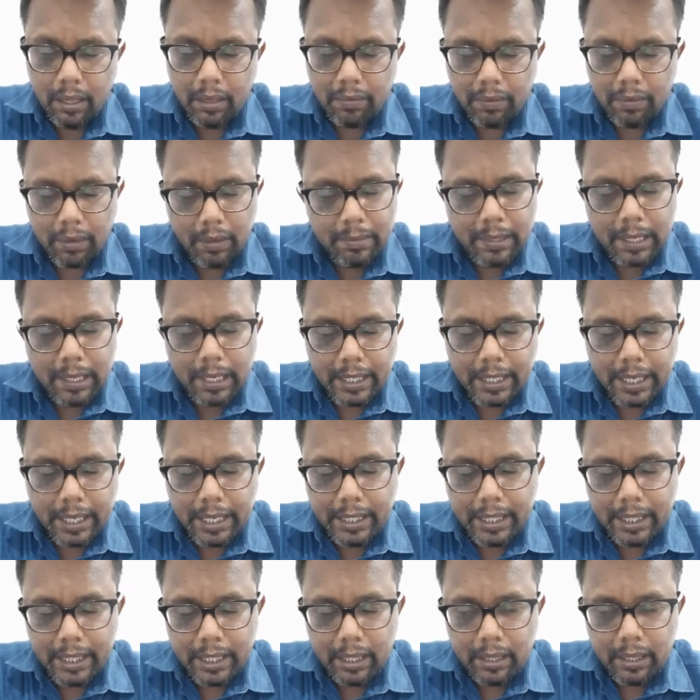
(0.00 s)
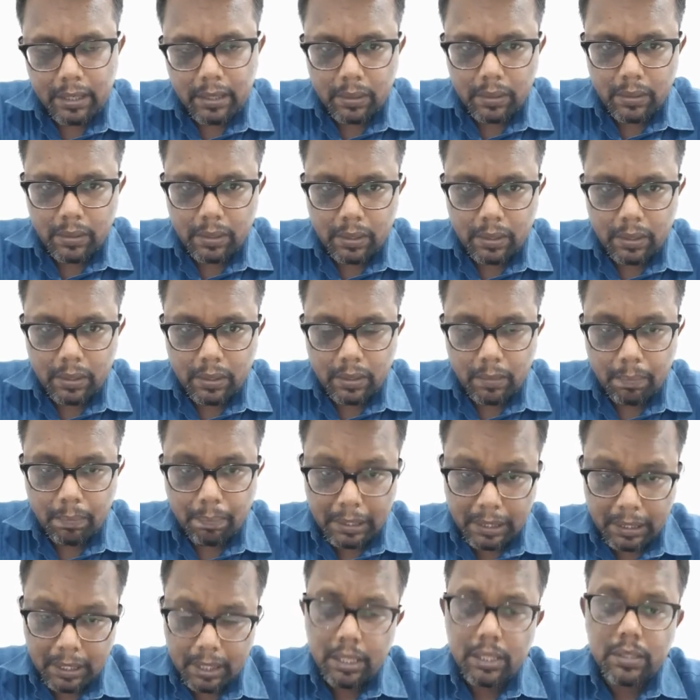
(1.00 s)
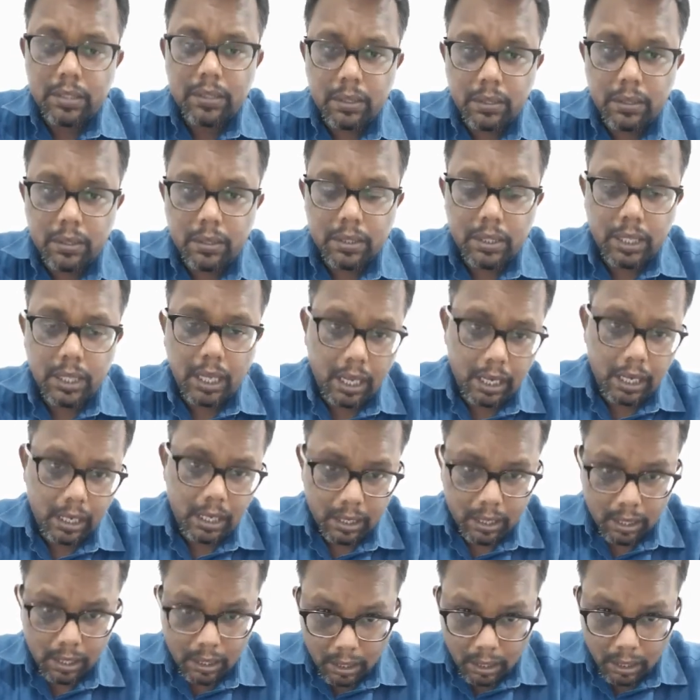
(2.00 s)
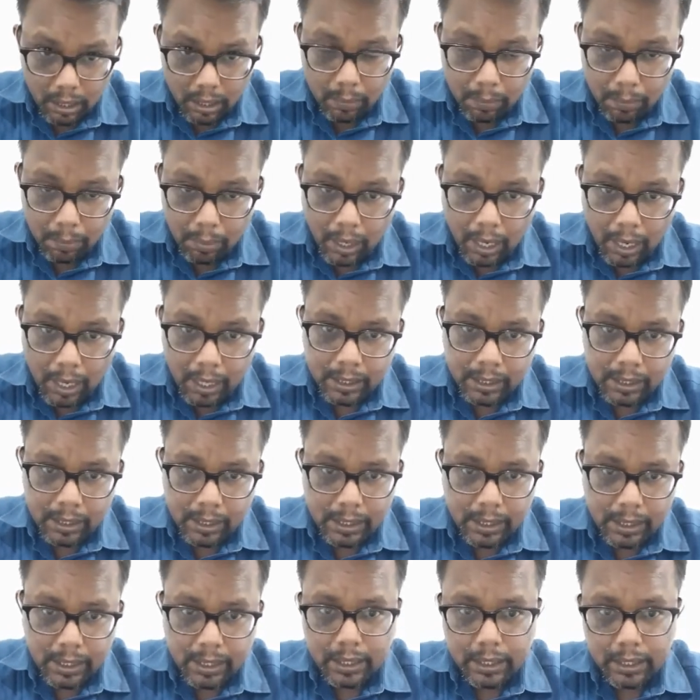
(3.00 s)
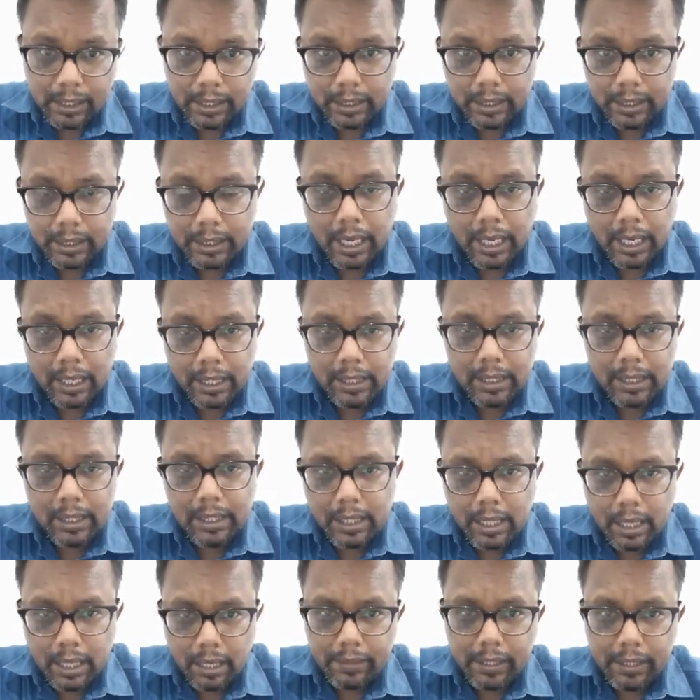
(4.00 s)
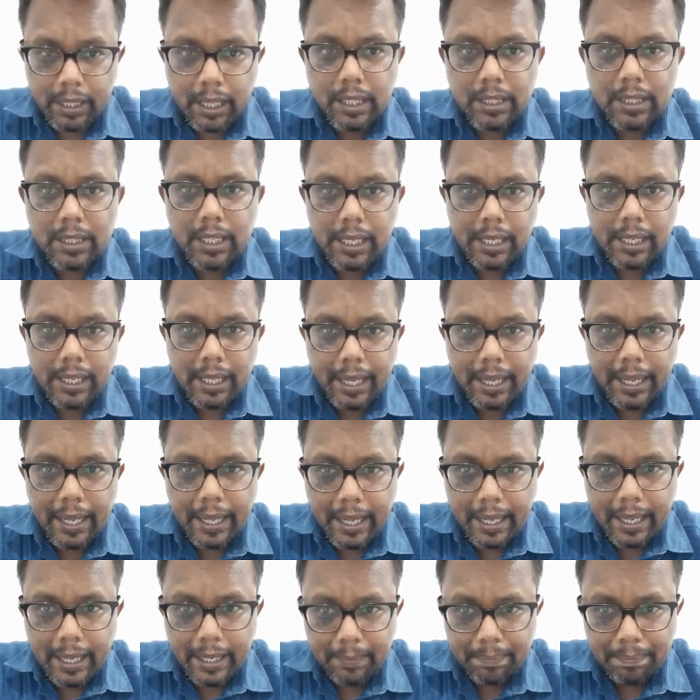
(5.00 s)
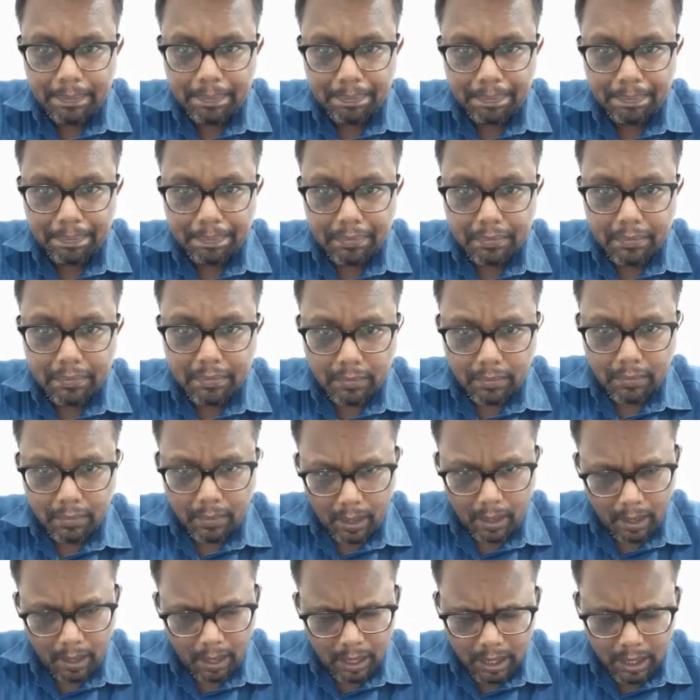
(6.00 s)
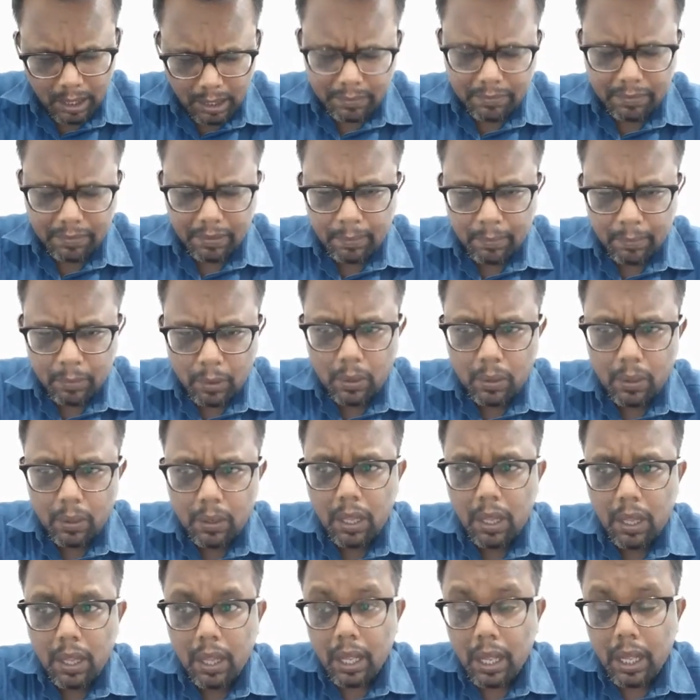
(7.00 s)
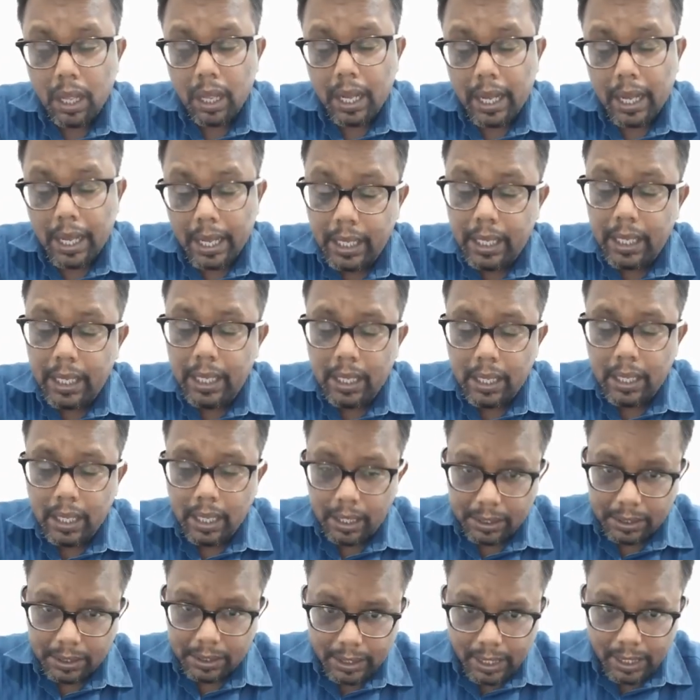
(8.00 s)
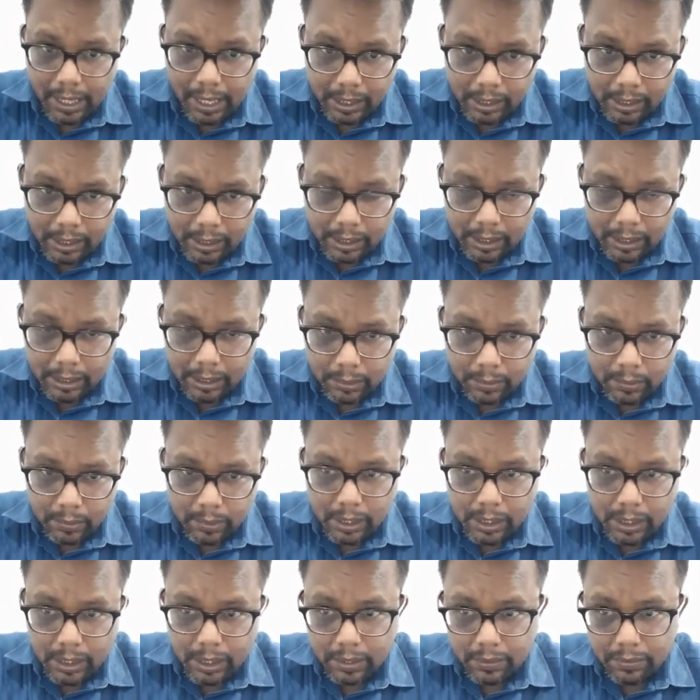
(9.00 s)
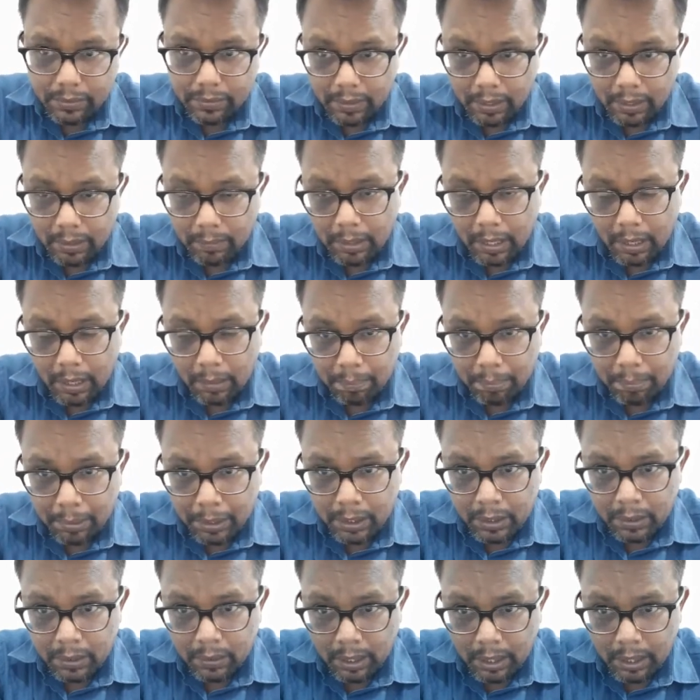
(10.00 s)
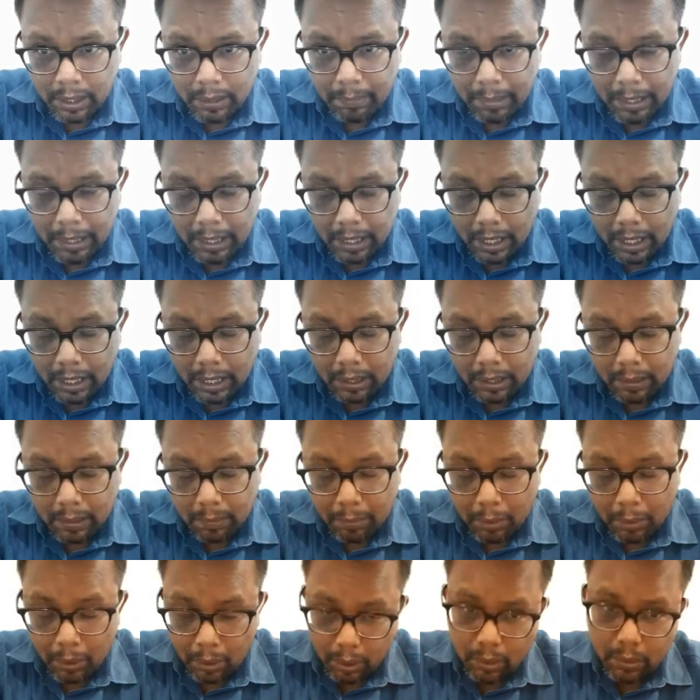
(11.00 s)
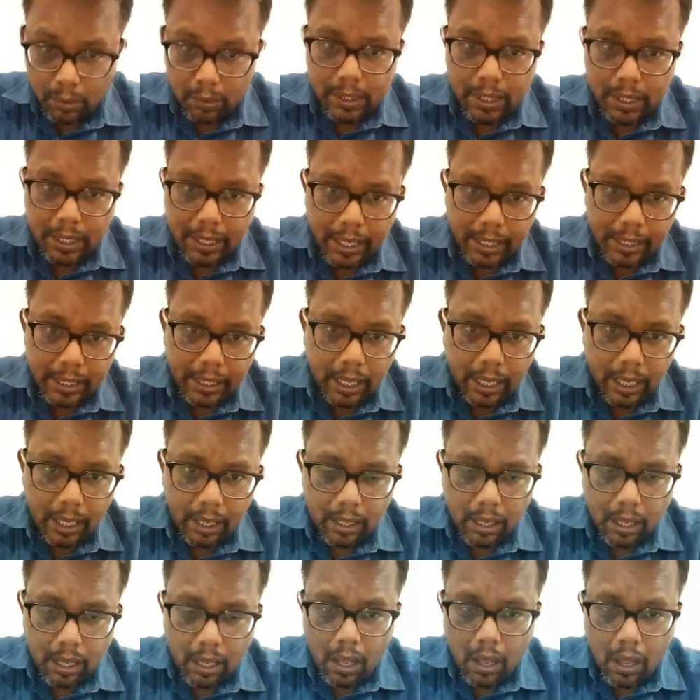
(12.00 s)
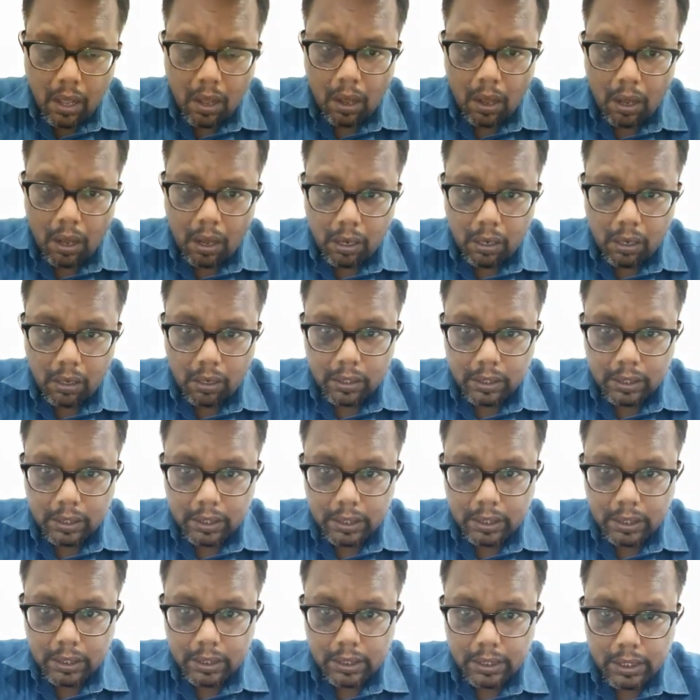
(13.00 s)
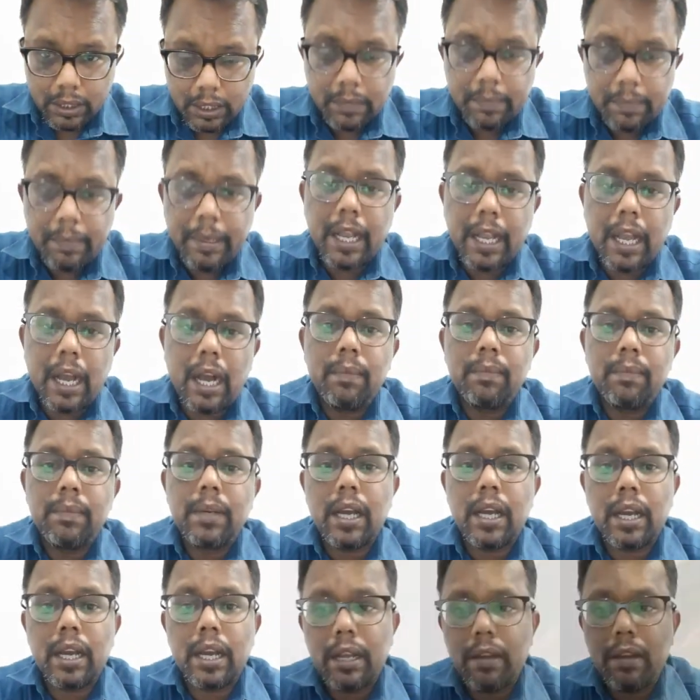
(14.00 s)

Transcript: फिल्म का टाइटल 1500 साल पुरानी एक चाइनीज़ कविता से लिया गया है इस फिल्म को कई एशियाई देशों की फिल्म कंपनियों ने मिलकर प्रोड्यूस किया था और इसमें काम करने